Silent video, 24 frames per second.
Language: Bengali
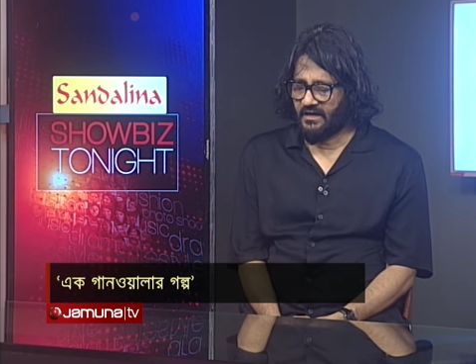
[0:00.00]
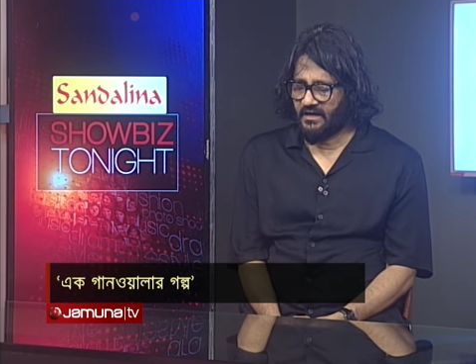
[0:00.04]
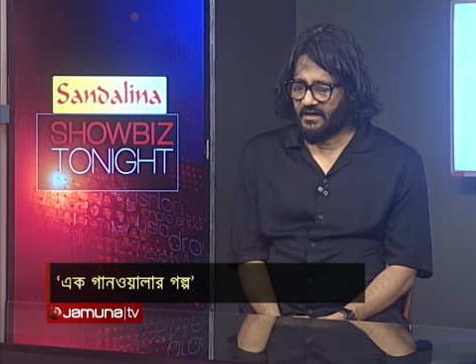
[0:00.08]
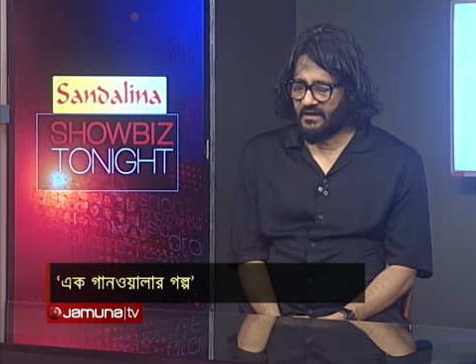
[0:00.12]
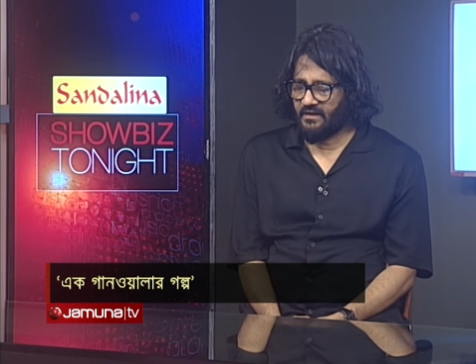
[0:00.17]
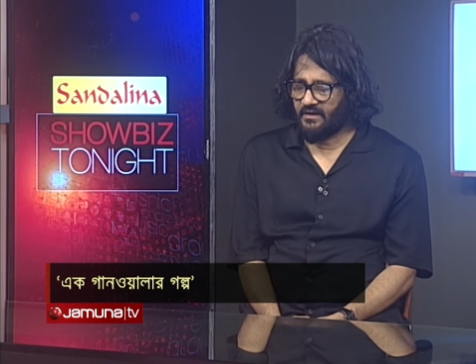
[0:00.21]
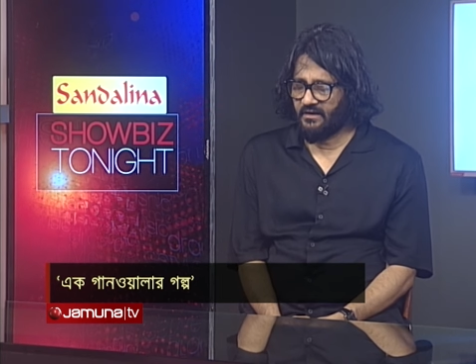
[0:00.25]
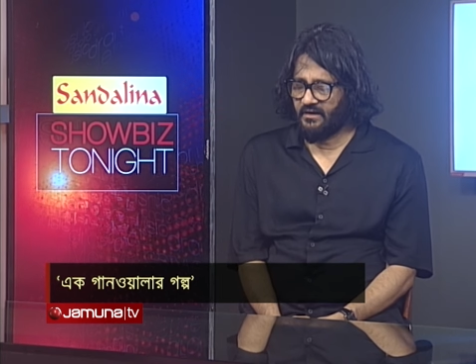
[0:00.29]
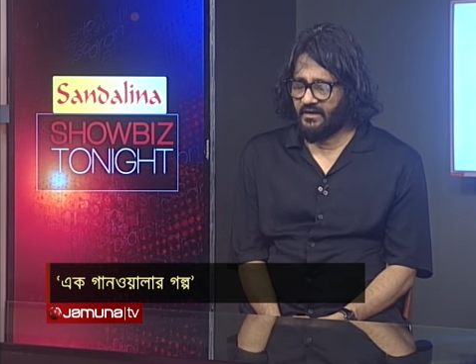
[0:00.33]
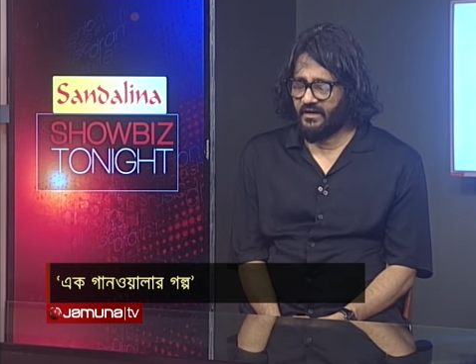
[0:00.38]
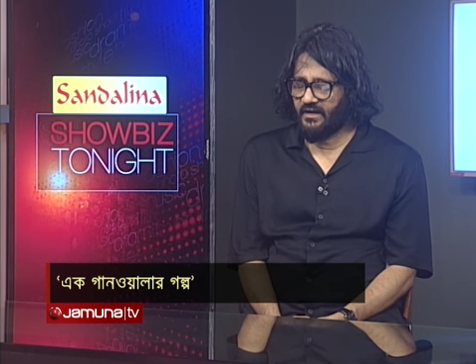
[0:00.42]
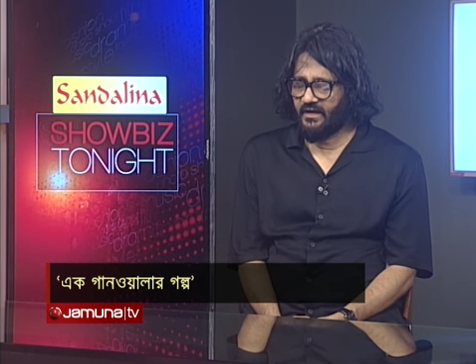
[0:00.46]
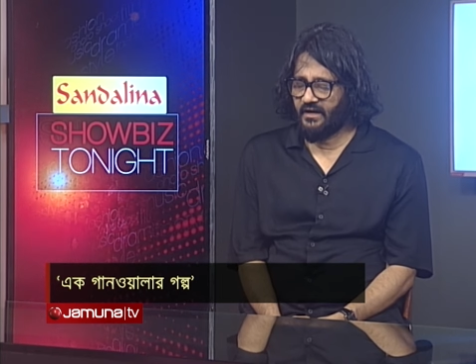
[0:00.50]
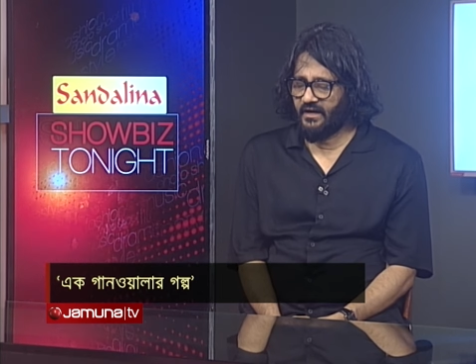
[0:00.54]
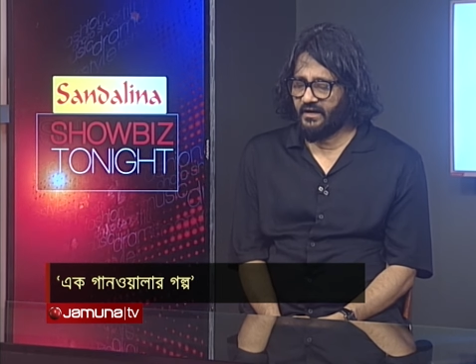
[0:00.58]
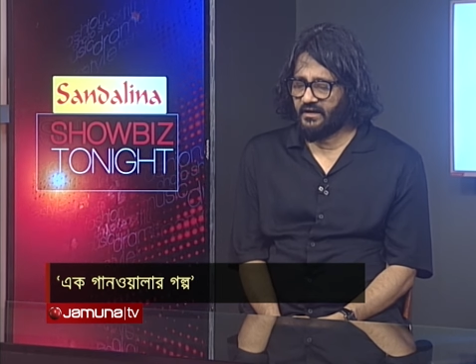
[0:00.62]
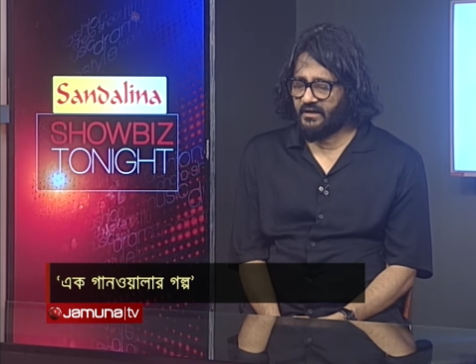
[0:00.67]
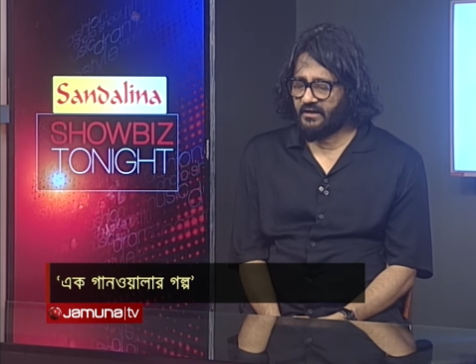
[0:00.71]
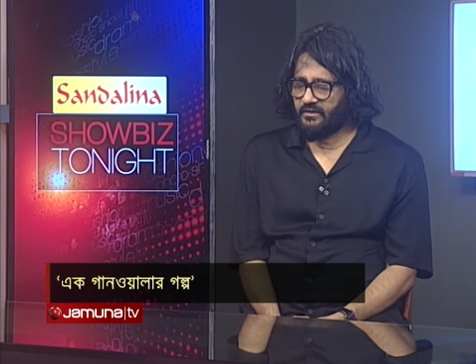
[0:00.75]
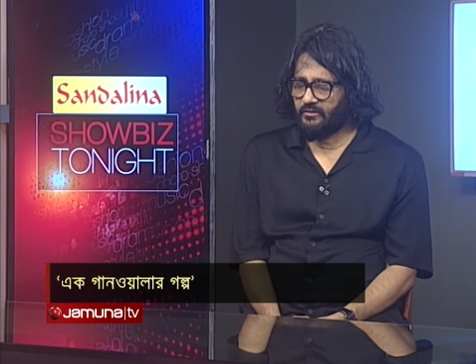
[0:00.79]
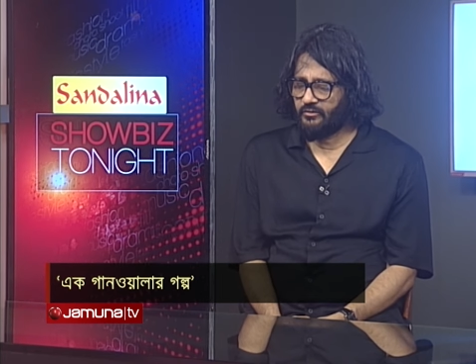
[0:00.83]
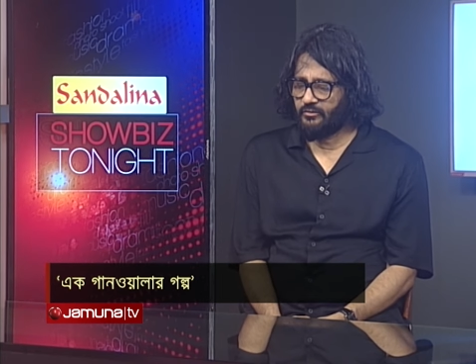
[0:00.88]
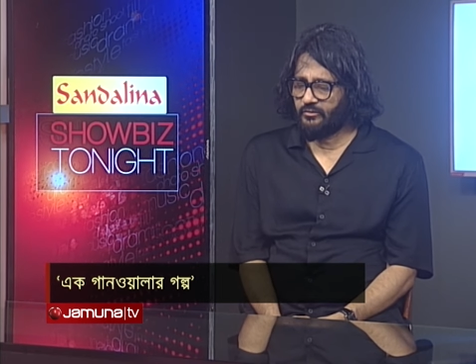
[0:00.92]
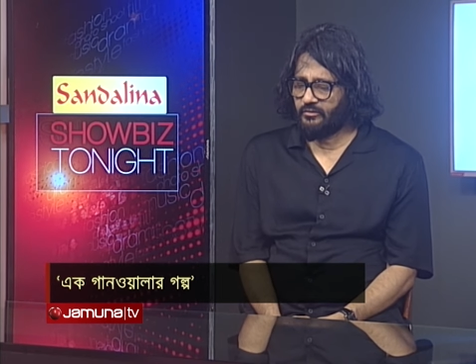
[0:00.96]
আর
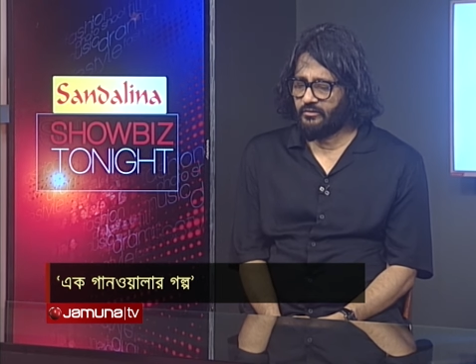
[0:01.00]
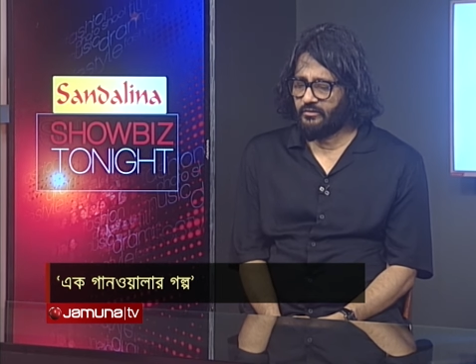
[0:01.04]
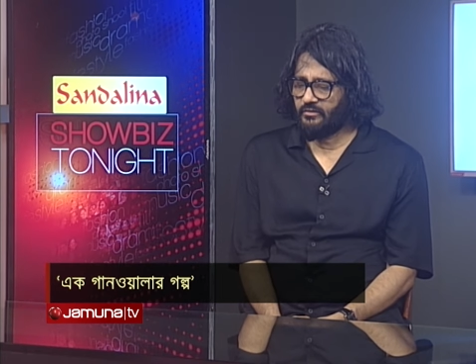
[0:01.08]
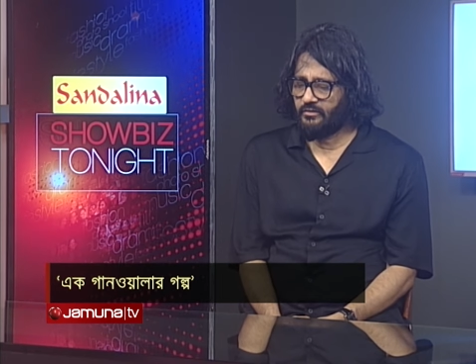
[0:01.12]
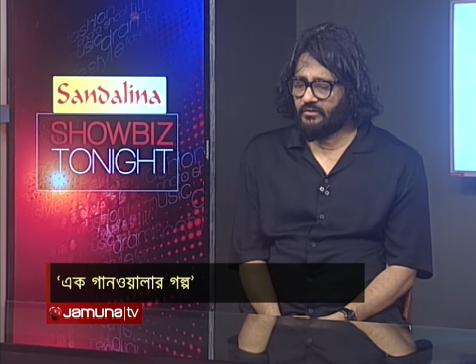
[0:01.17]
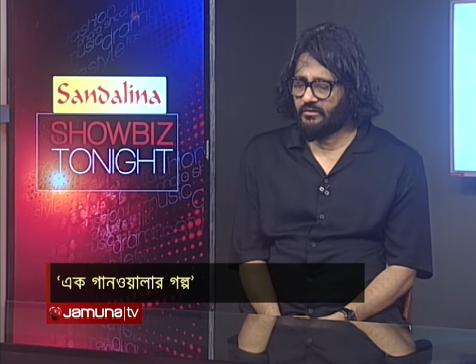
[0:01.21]
এটা তো